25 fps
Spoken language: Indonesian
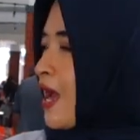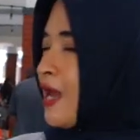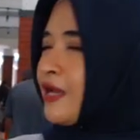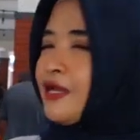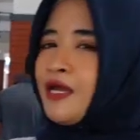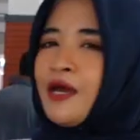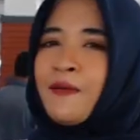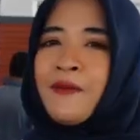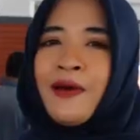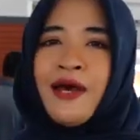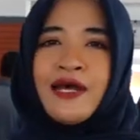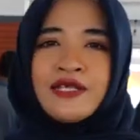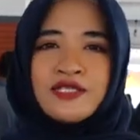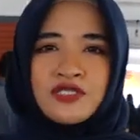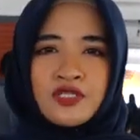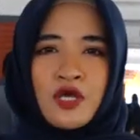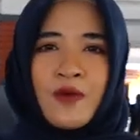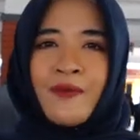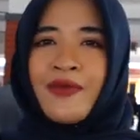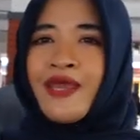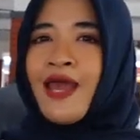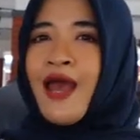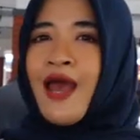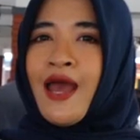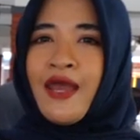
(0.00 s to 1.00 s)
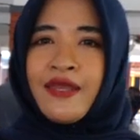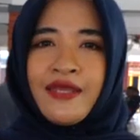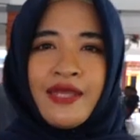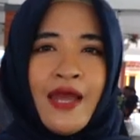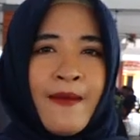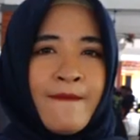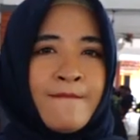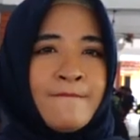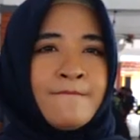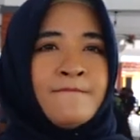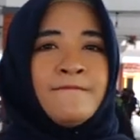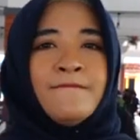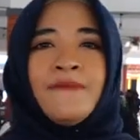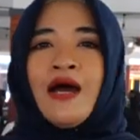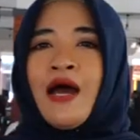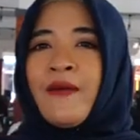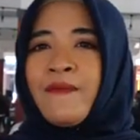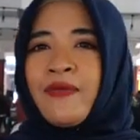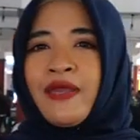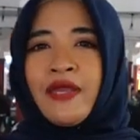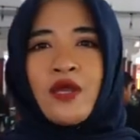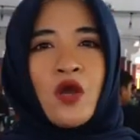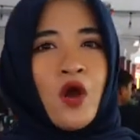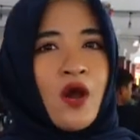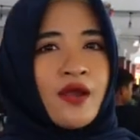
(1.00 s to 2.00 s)
ada bakso mie ayam,
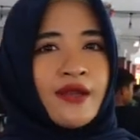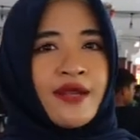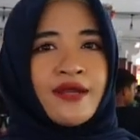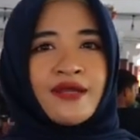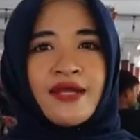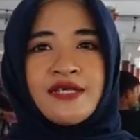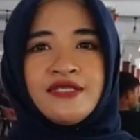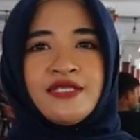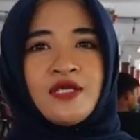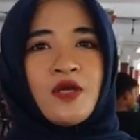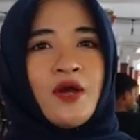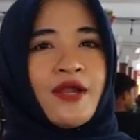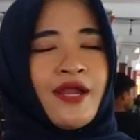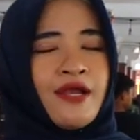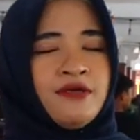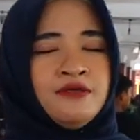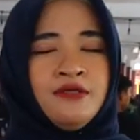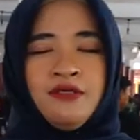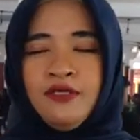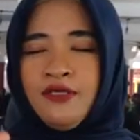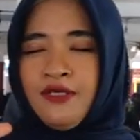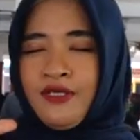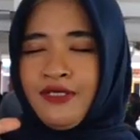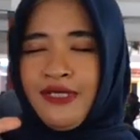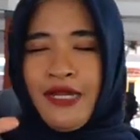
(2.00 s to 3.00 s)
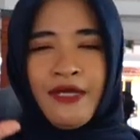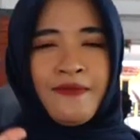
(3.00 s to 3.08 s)
bakmi goreng, nasi goreng, wuh,